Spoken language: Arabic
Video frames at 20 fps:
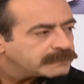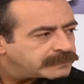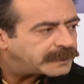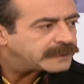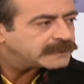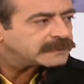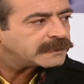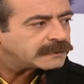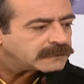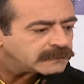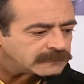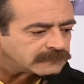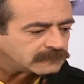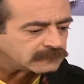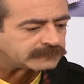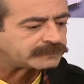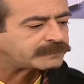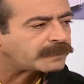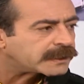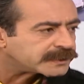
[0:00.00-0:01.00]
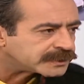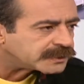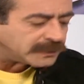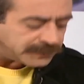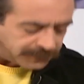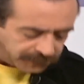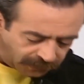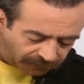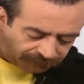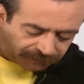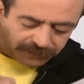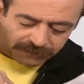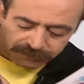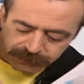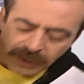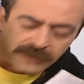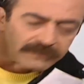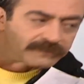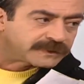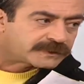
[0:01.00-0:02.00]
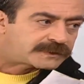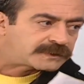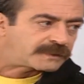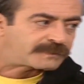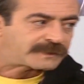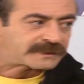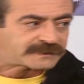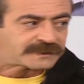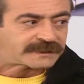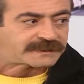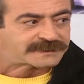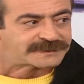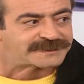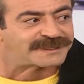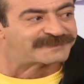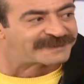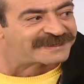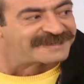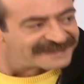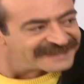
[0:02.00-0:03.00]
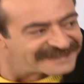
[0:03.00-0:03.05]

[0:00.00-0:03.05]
لا تخلي انطيل غيرك أه انت حر اذا ما تريد